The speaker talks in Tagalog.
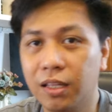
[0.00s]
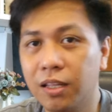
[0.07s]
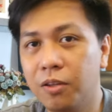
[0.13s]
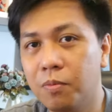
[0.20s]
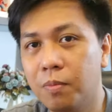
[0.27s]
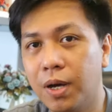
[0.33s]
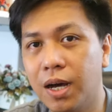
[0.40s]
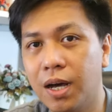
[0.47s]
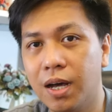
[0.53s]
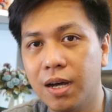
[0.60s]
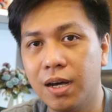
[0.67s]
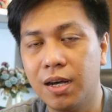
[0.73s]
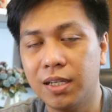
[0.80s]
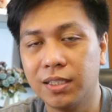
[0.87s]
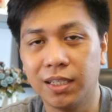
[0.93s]
natin yung
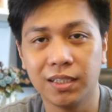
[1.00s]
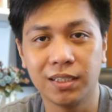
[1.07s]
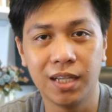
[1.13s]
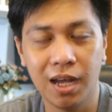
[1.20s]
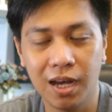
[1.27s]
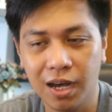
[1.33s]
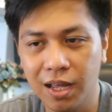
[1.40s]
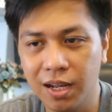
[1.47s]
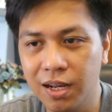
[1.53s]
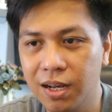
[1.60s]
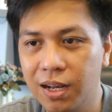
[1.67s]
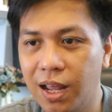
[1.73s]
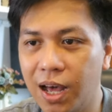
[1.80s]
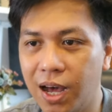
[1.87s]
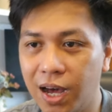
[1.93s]
mga
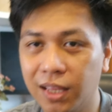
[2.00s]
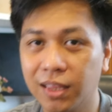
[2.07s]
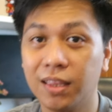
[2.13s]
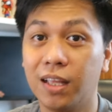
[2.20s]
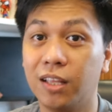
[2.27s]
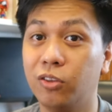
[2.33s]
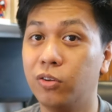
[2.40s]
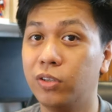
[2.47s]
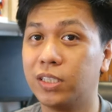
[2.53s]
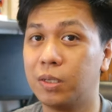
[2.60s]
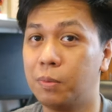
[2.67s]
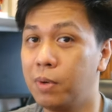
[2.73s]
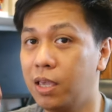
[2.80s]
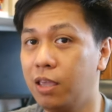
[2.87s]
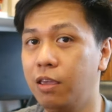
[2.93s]
saksakan, lahat nandun sa